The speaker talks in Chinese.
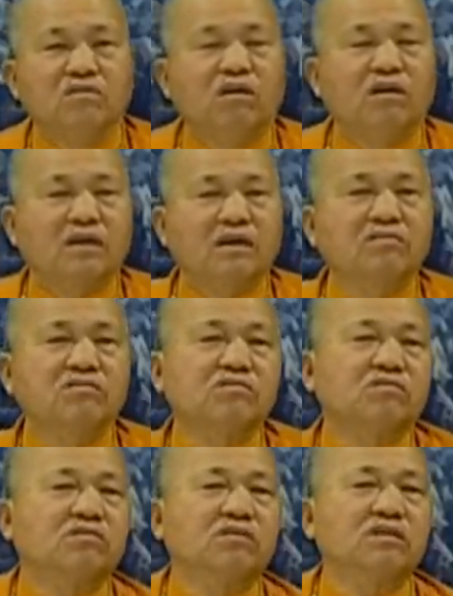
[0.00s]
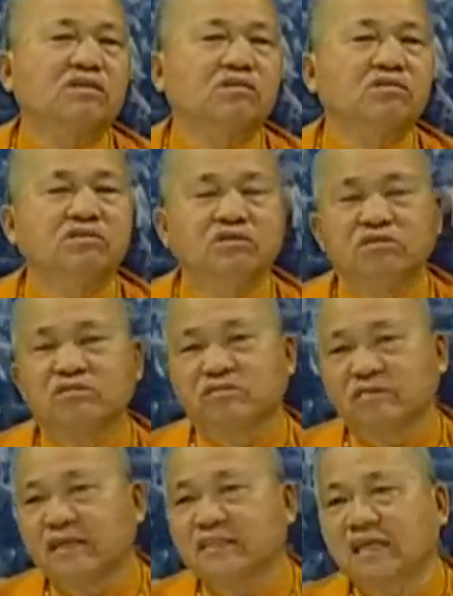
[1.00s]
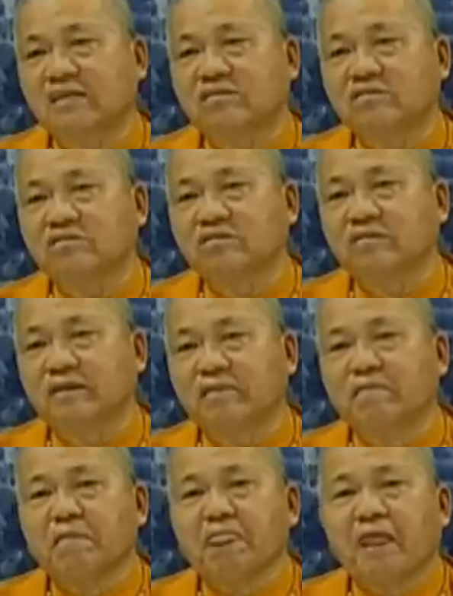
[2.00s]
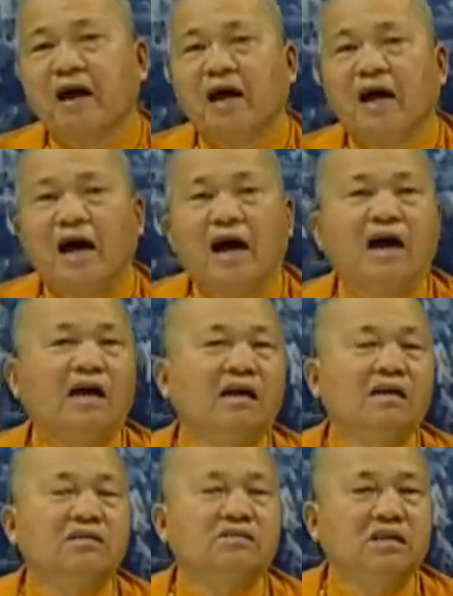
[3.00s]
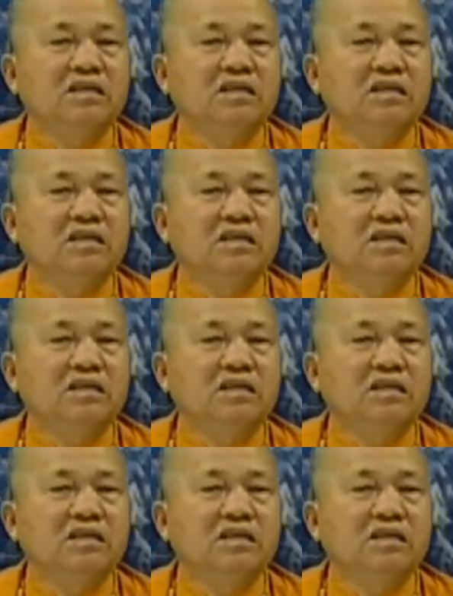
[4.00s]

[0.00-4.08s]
我告诉各位同学十方善知识们，啊！